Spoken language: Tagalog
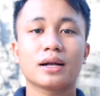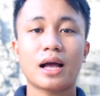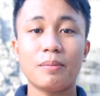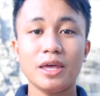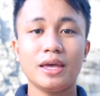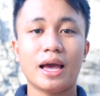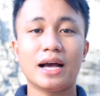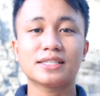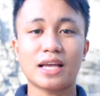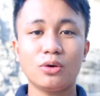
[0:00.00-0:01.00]
Kami
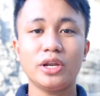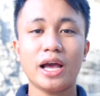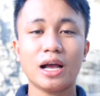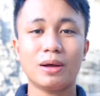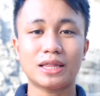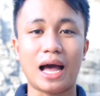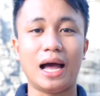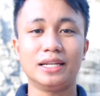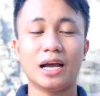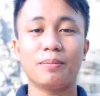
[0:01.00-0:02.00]
ang sangguniang
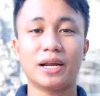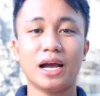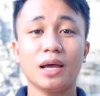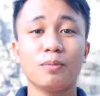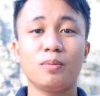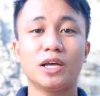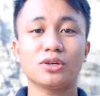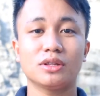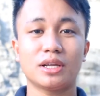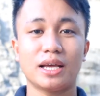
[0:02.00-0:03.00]
kabataan ng Barangay
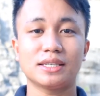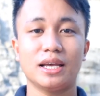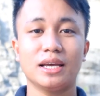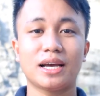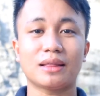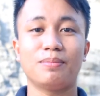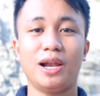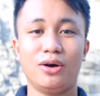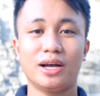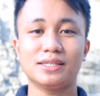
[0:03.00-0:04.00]
Poblacion 13,
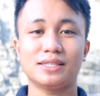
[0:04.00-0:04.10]
Kakbalogan